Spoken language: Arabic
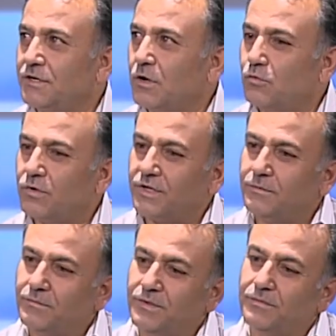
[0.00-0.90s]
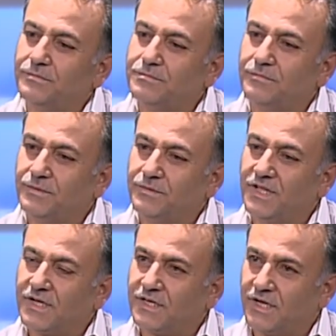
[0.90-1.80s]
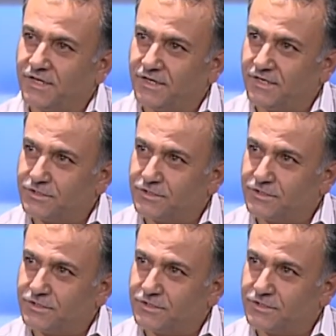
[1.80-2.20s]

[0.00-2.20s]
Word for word: أو يعني بدي أحكي عن